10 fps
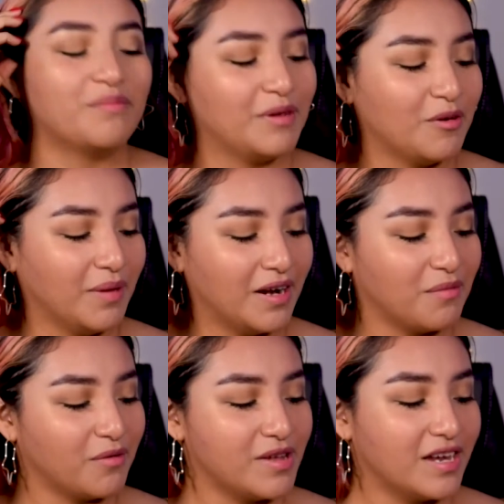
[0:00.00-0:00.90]
Pero miren,
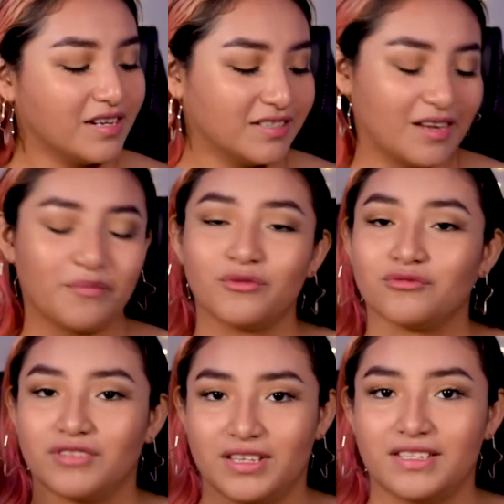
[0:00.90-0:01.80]
me voy a arriesgar por
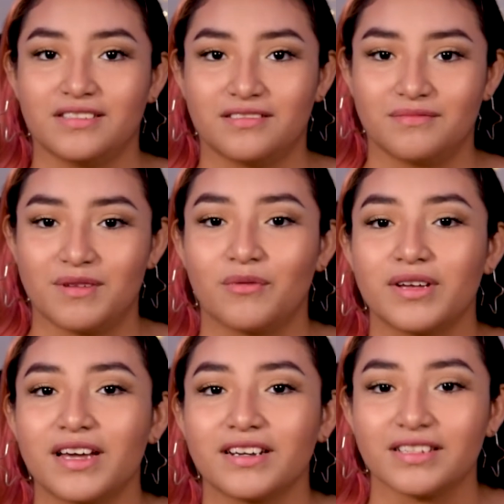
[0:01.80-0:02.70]
ustedes. Me
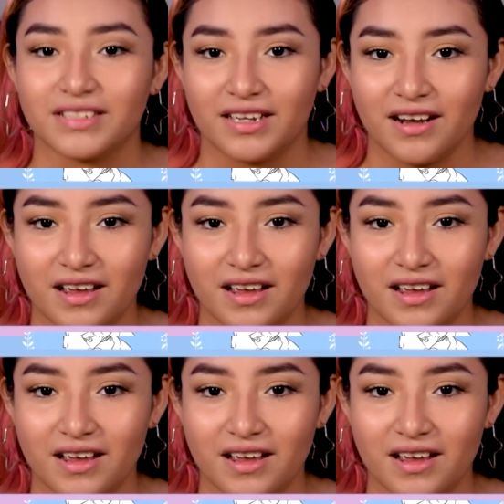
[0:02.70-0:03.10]
voy a arriesgar.